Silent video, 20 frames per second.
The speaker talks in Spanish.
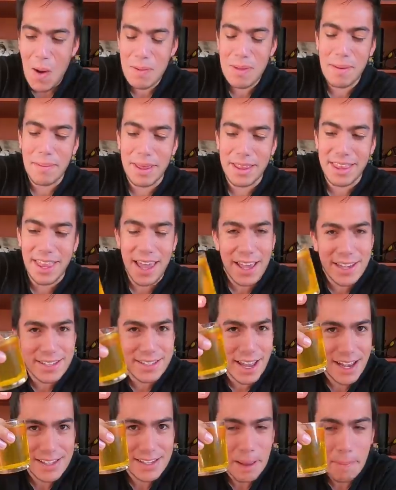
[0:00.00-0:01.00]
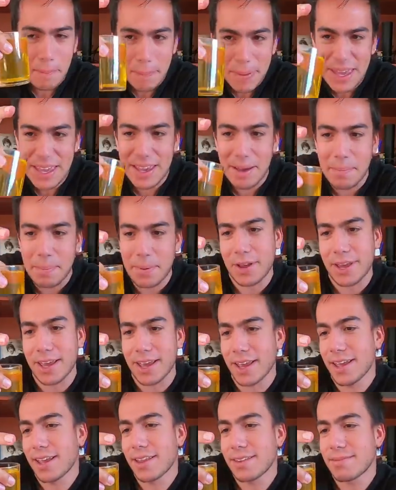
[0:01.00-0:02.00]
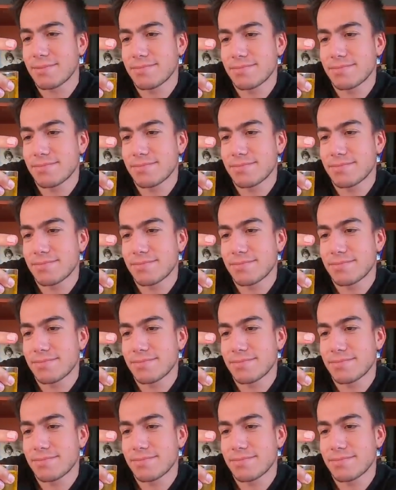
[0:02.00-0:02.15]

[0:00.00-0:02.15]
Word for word: Obviamente esta es de piña porque